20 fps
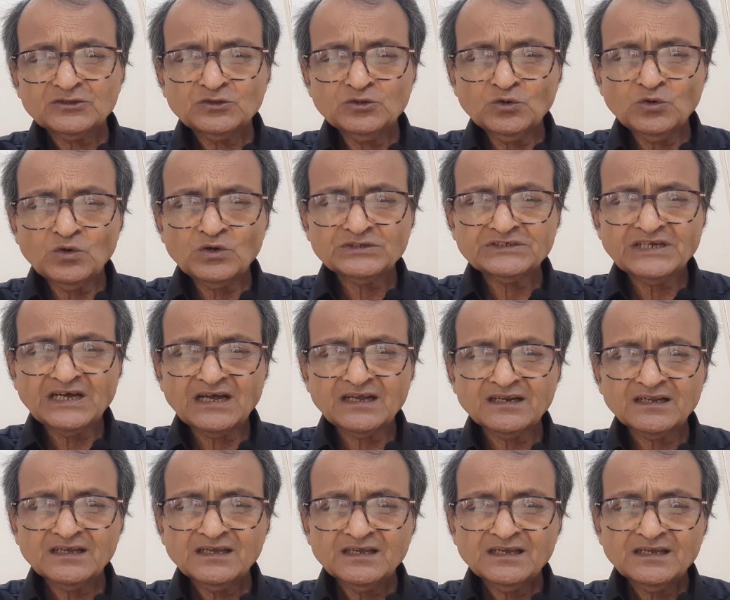
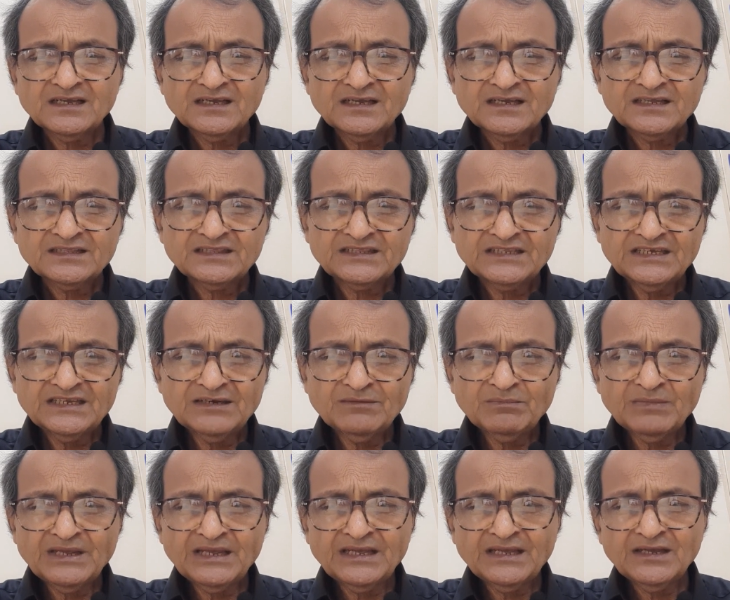2003
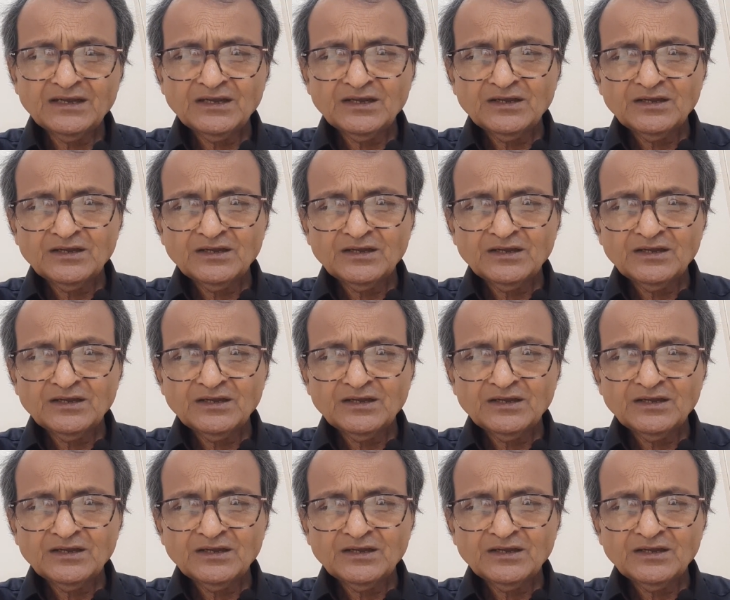में